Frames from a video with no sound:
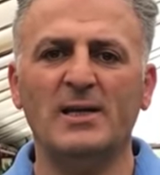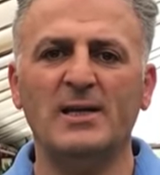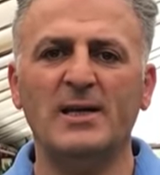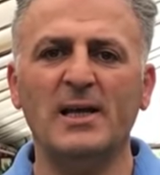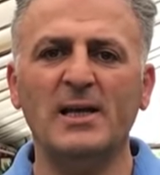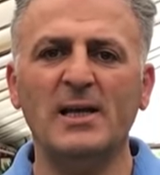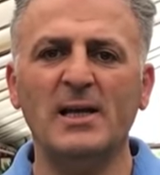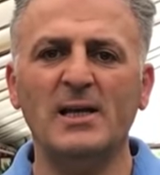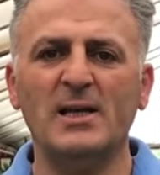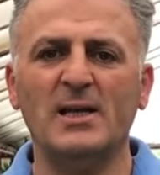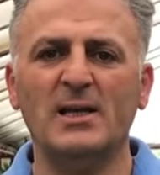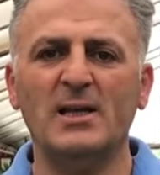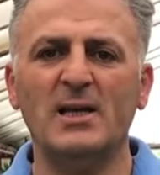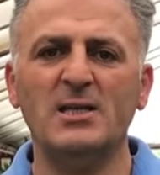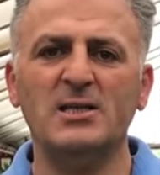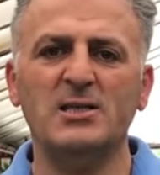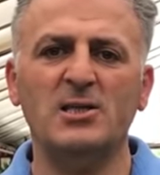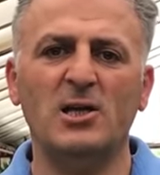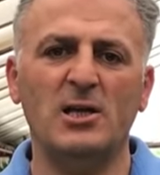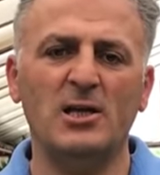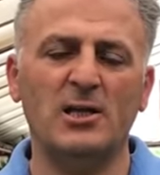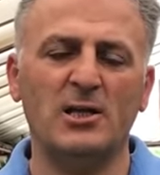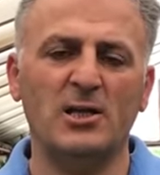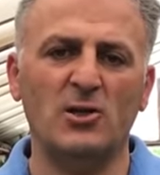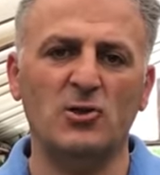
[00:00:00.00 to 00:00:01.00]
genellikle
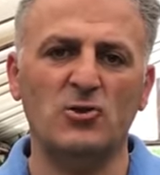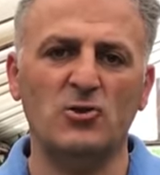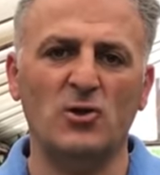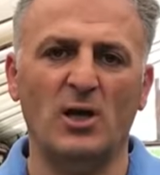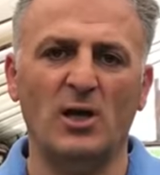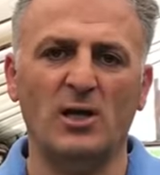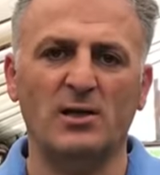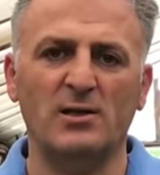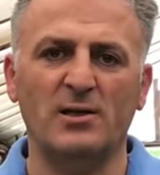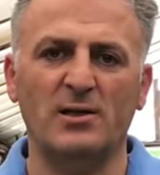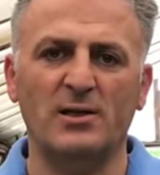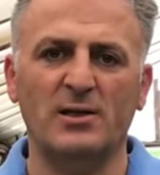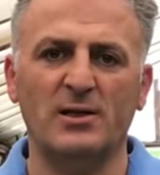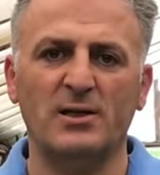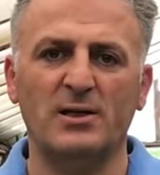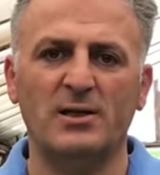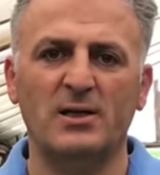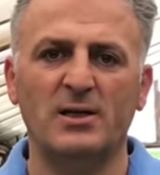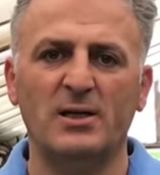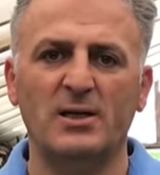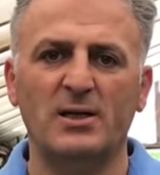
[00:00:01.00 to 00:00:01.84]
çelikle çoğaltılır.